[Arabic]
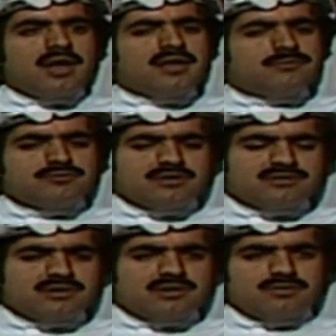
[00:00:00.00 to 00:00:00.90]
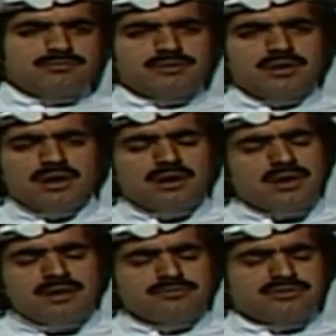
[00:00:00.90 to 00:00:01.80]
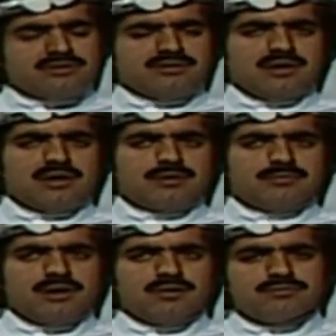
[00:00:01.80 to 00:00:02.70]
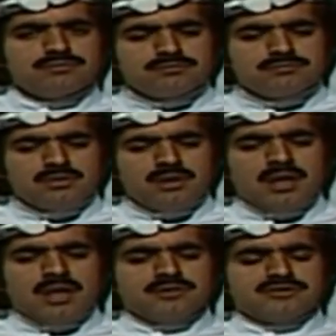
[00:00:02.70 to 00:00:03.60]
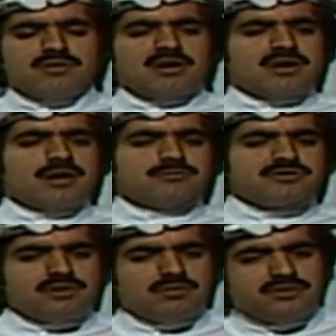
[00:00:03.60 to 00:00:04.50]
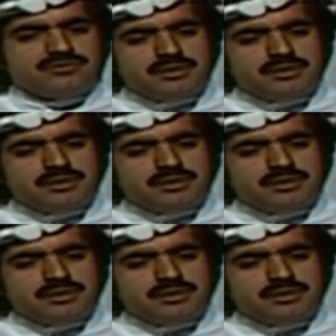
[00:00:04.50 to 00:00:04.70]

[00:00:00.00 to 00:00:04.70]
اي مسلسل يومي او اي مسلسل عربي او سواء كان مستوى